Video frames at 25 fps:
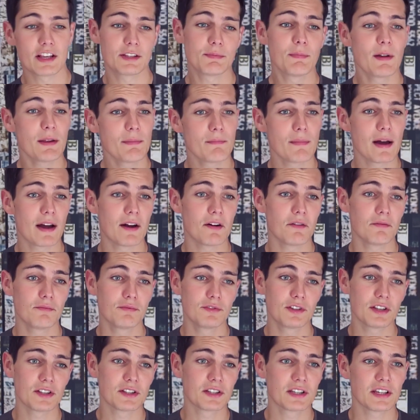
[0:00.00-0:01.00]
la semaine bah,
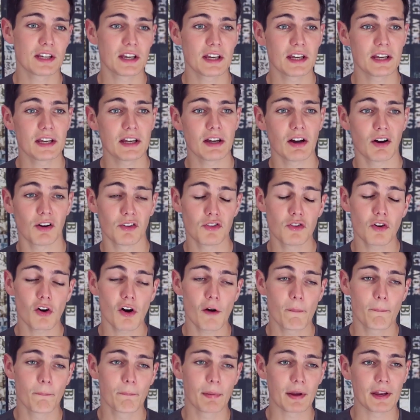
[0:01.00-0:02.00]
vous étiez en
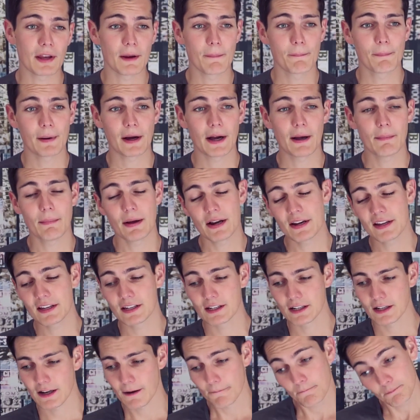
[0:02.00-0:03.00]
Europe et pas à
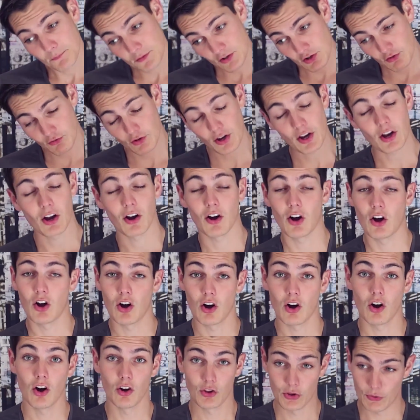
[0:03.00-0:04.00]
Bali.
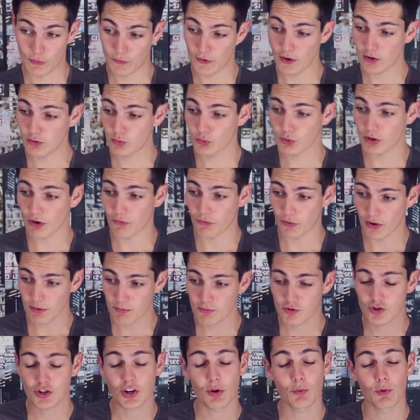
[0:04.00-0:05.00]
en effet, tout à fait,
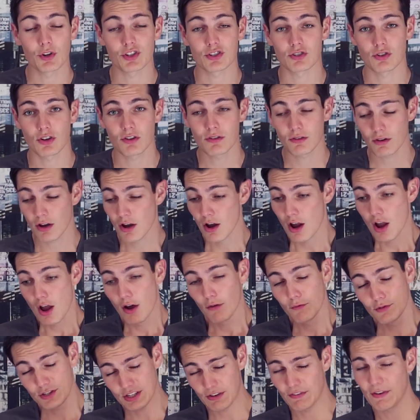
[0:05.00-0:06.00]
mon cher Watson,
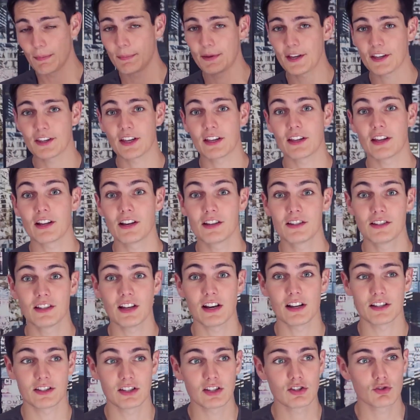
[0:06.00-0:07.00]
vous avez bien analysé
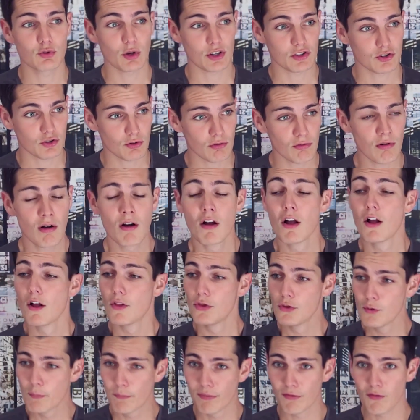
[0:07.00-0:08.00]
la situation,
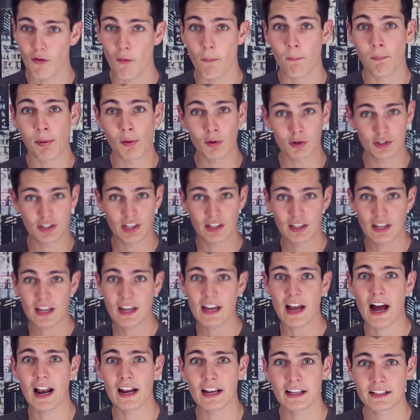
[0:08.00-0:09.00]
nous pouvons
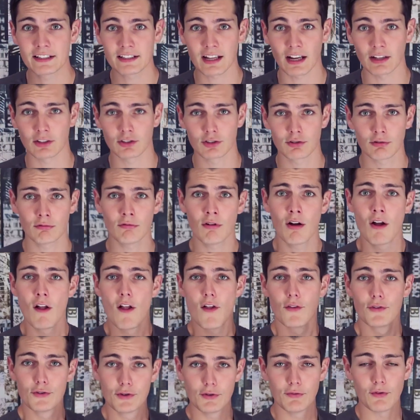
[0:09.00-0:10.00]
procéder à l'extraction
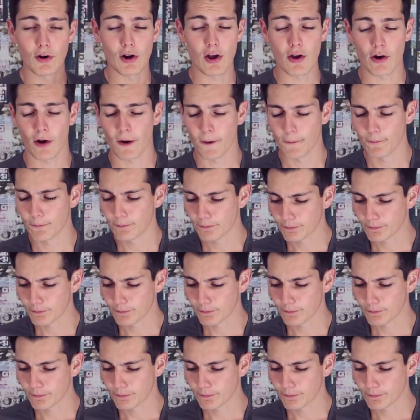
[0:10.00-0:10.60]
du voleur.